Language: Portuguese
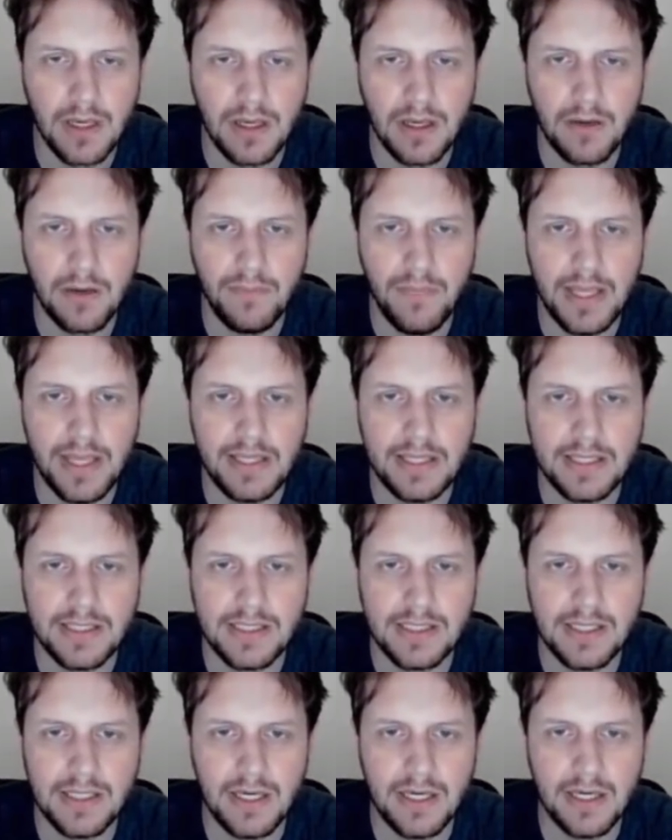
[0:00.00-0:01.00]

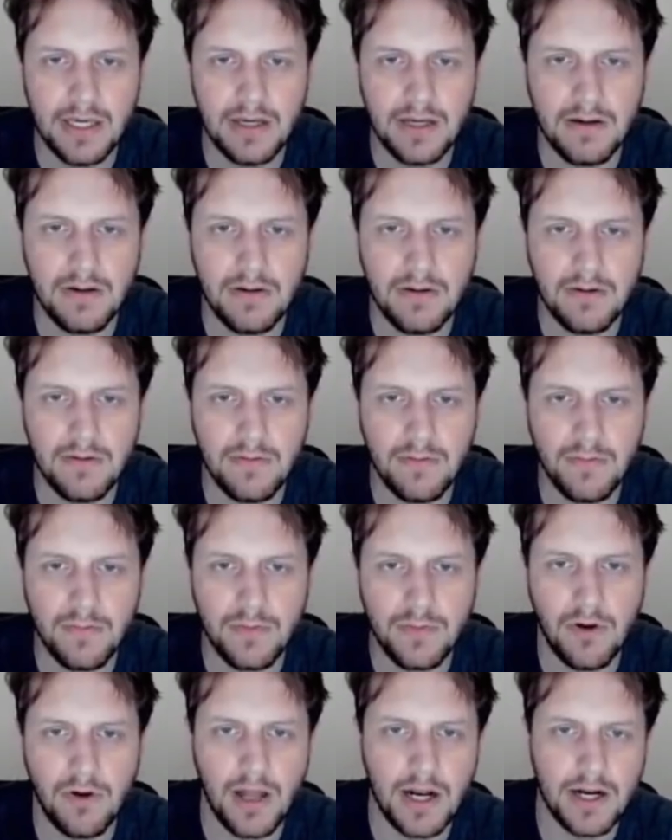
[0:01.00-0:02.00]
BTC
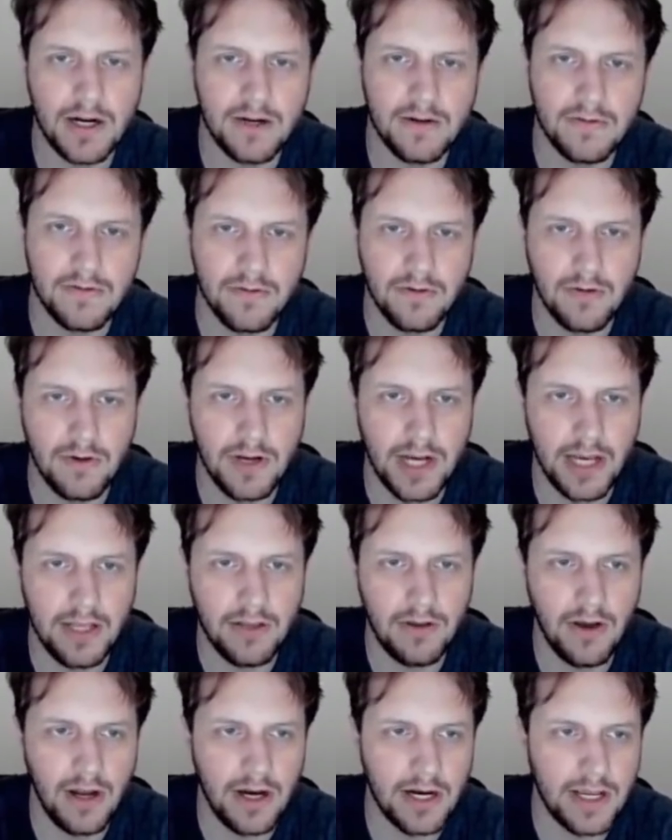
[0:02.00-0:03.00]
dólar. Vou colocar em
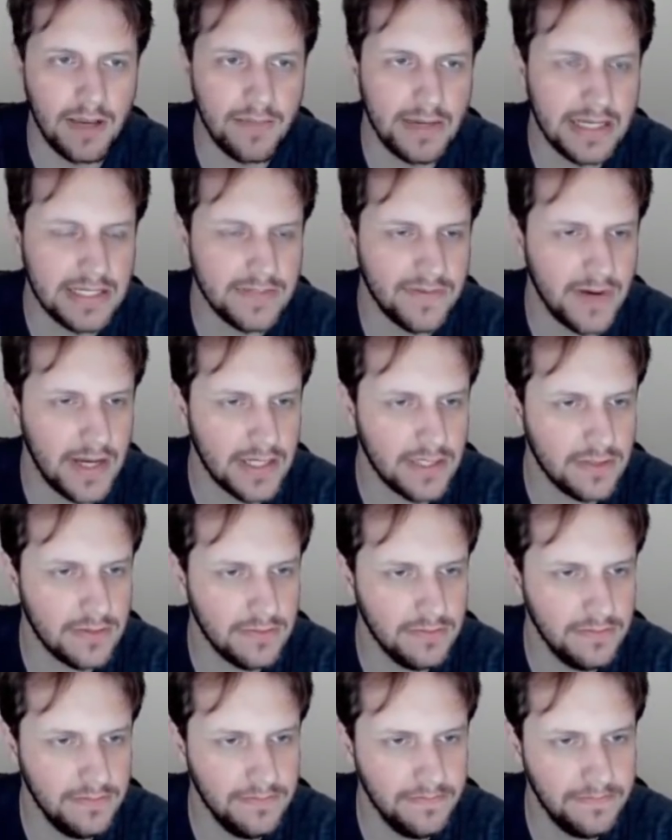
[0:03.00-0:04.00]
dólar que é mais fácil.
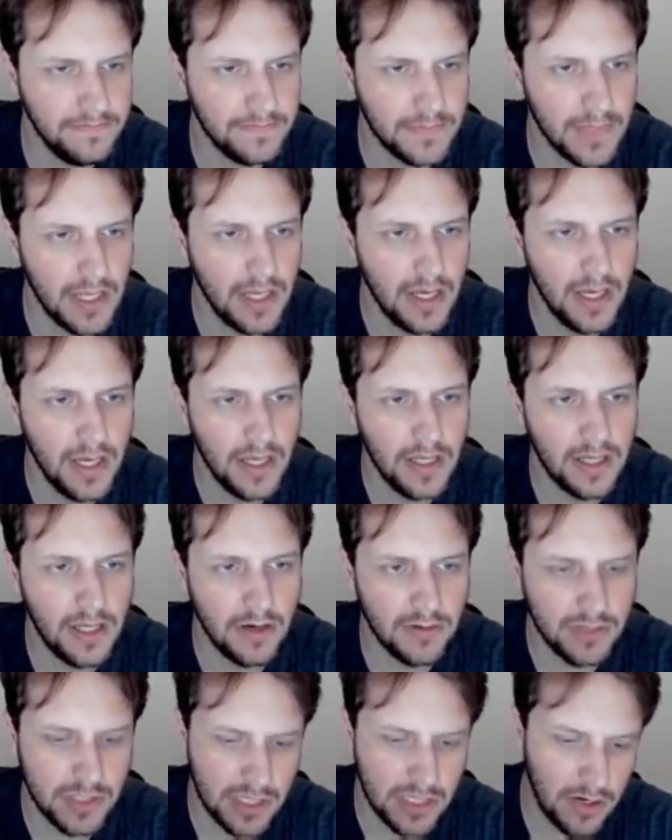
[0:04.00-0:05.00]

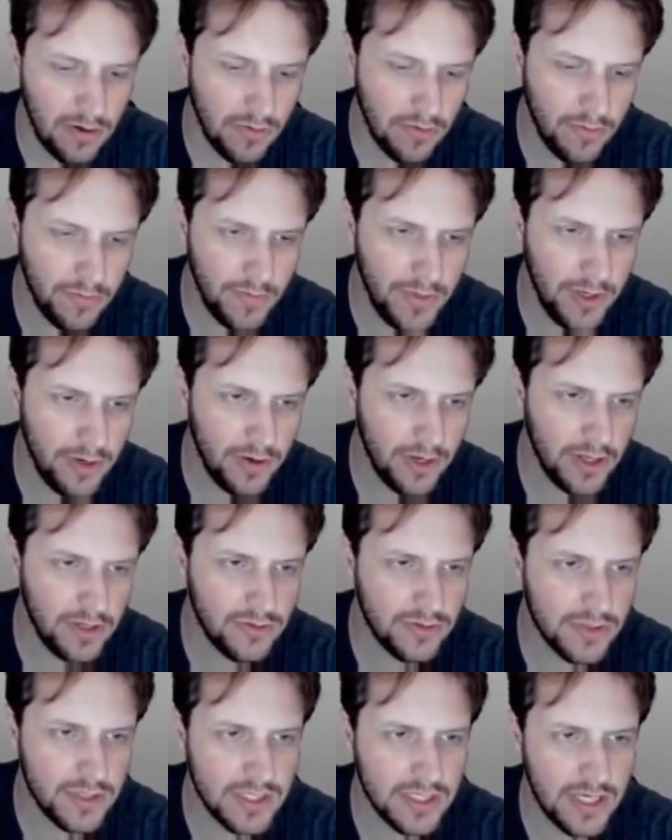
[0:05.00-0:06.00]
Então são
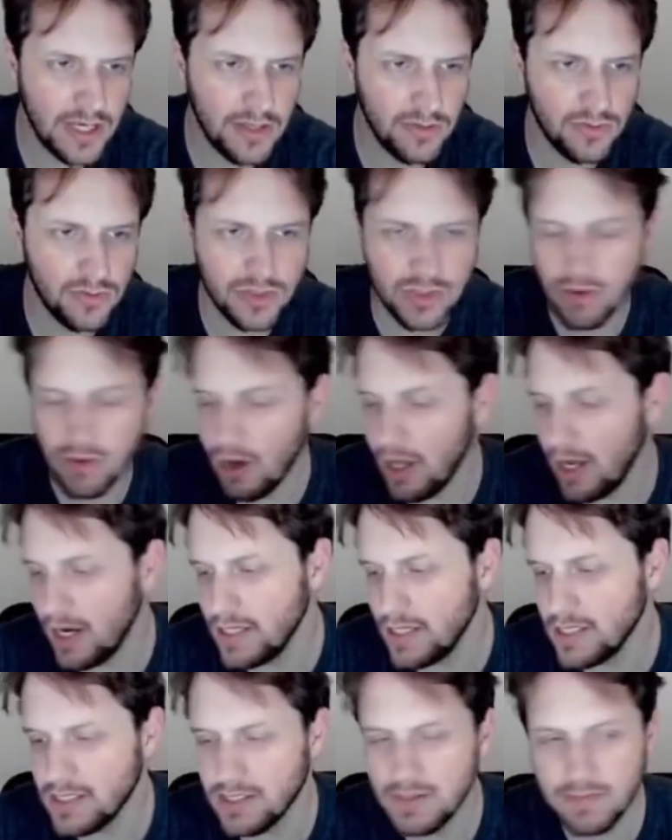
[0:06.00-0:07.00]
1.800
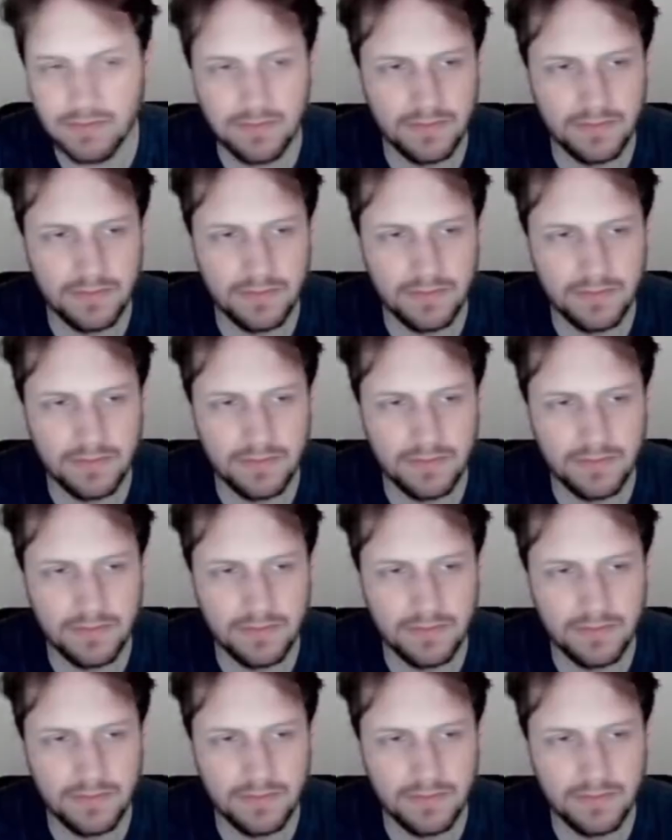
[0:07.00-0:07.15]
dólares.